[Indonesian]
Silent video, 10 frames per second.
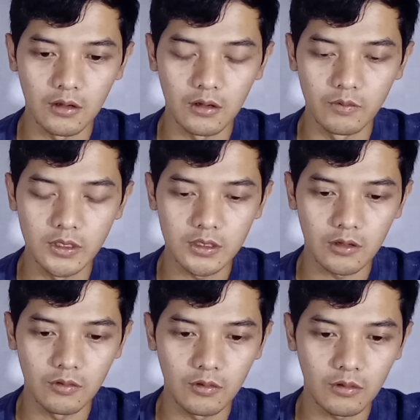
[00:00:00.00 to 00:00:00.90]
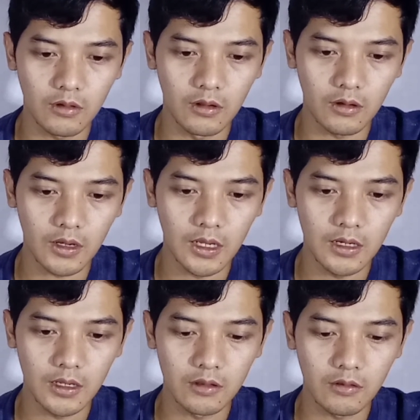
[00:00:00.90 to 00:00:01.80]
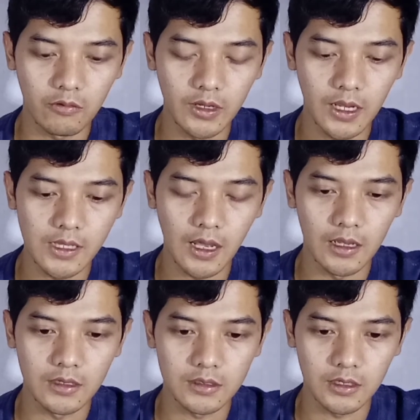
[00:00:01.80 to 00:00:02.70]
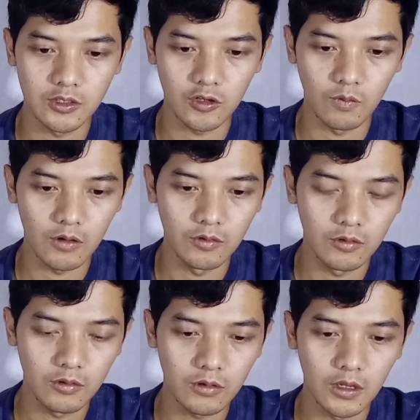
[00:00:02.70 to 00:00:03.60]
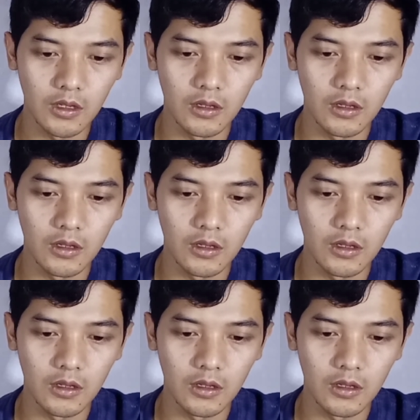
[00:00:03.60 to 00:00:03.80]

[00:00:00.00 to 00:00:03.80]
uh, bisa untuk lokal atau wilayah saya coba untuk